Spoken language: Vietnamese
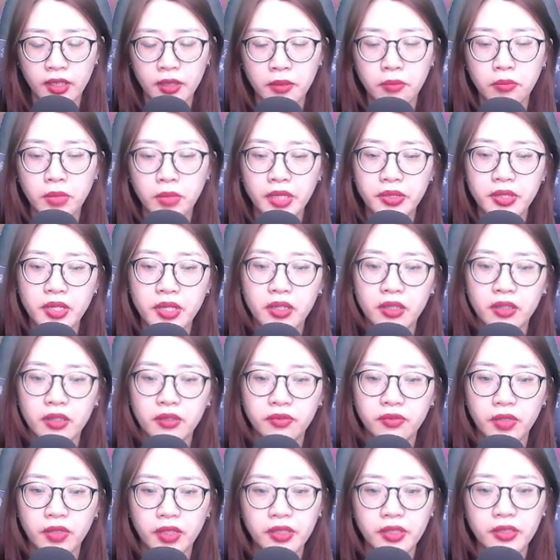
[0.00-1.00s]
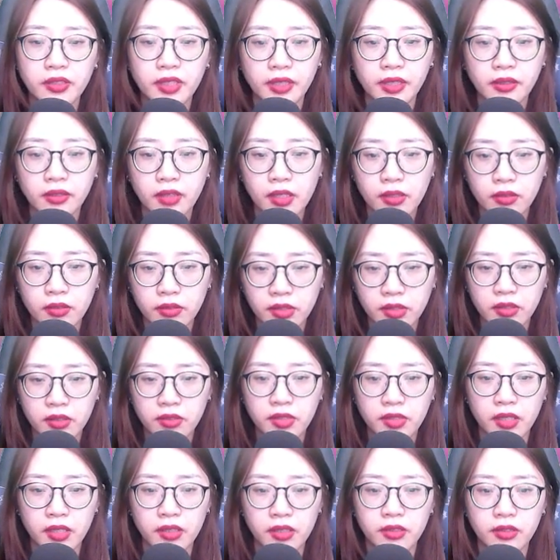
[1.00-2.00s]
Bây giờ với cách thức tương
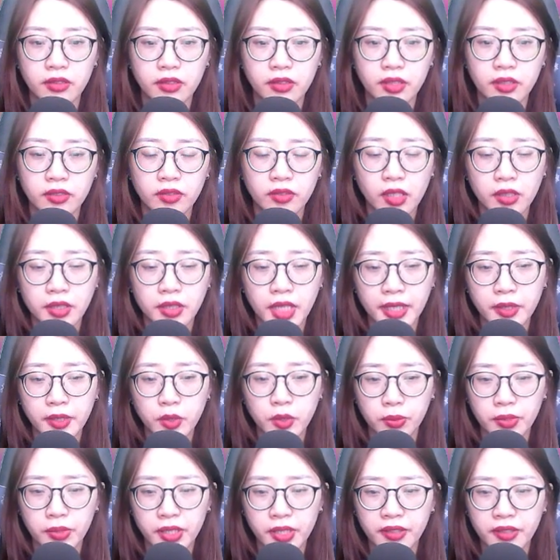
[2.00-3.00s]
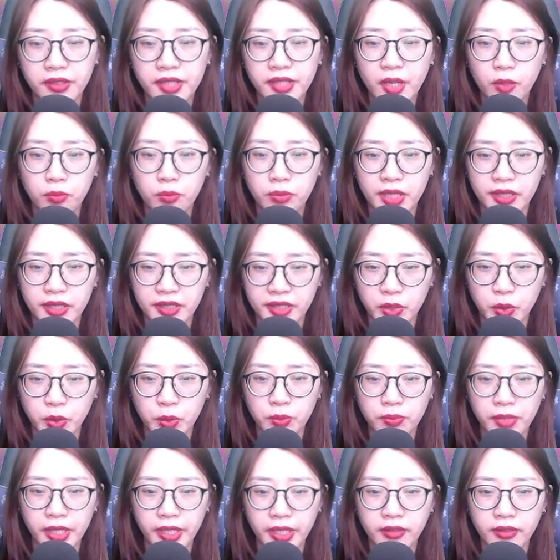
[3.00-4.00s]
tự, Từ Thanh đột nhiên gieo mình xuống
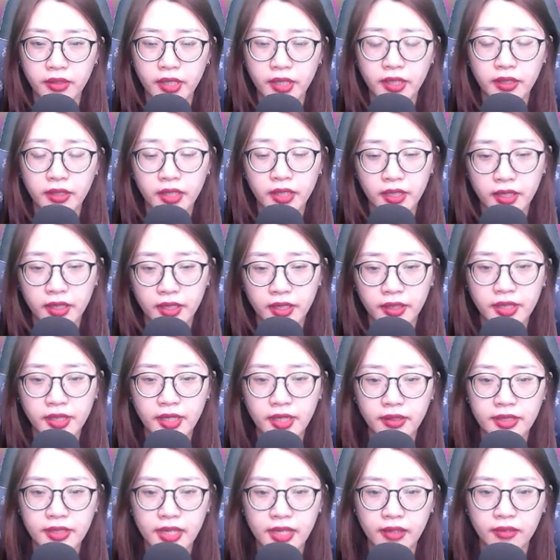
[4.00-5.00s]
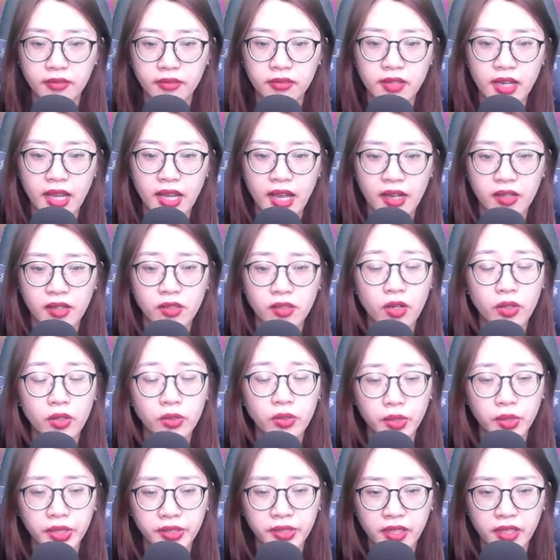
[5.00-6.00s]
biển thì chắc chắn là có
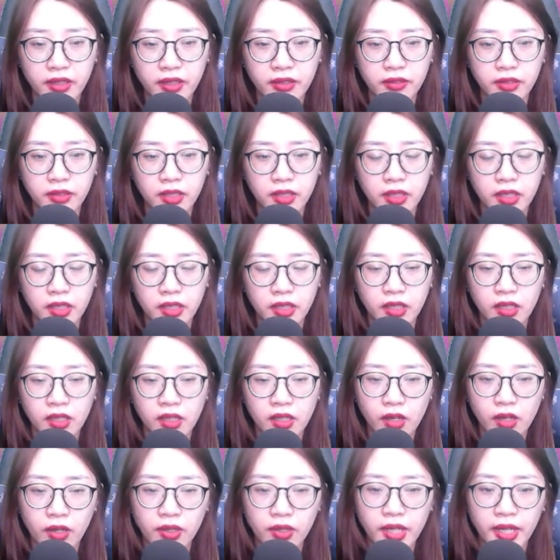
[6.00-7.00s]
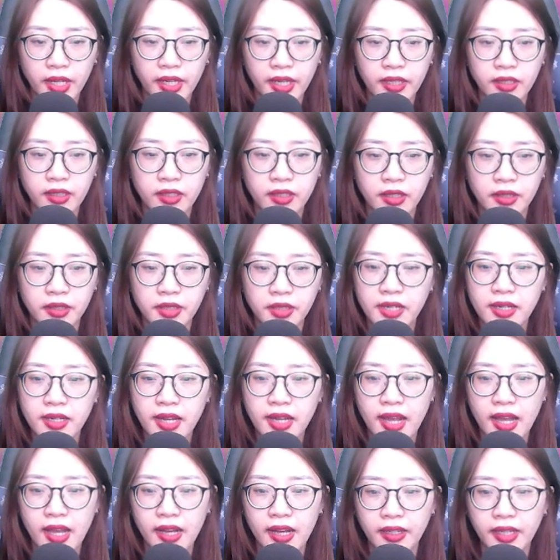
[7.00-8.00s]
nguyên nhân. Có lẽ đây
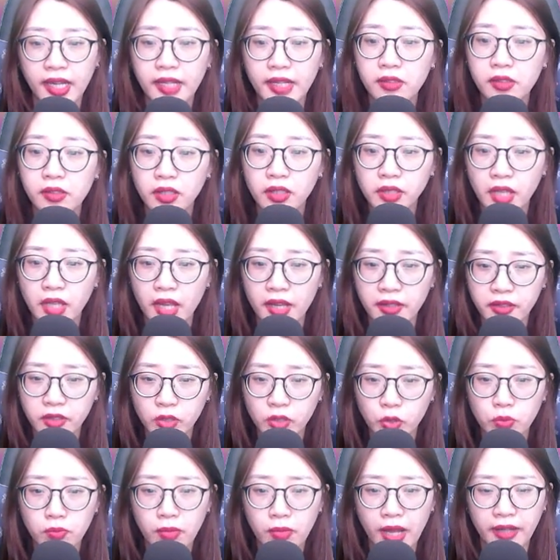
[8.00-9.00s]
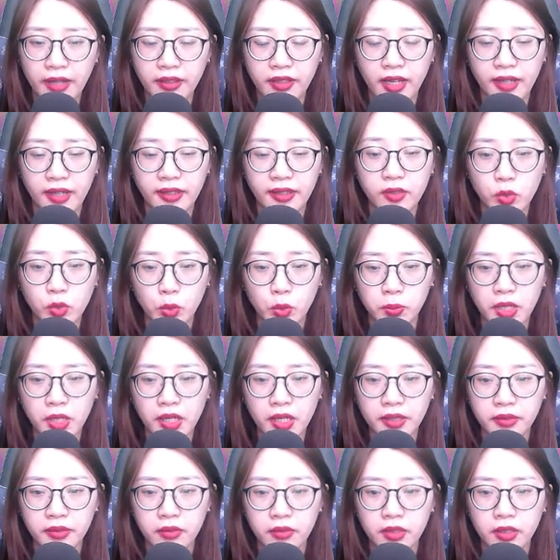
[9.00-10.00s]
là cách có thể cứu mạng hắn cũng
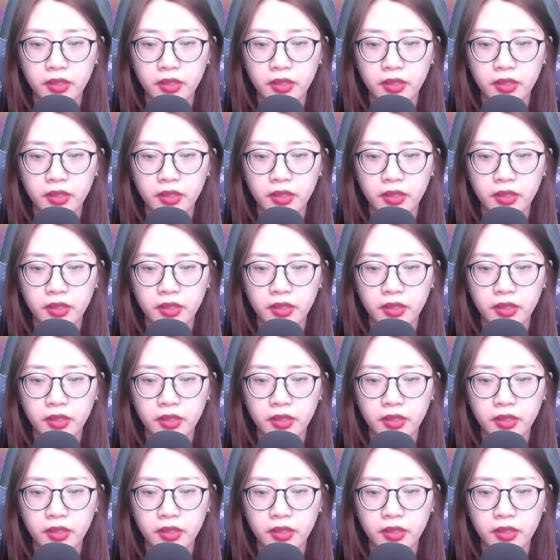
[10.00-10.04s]
nên.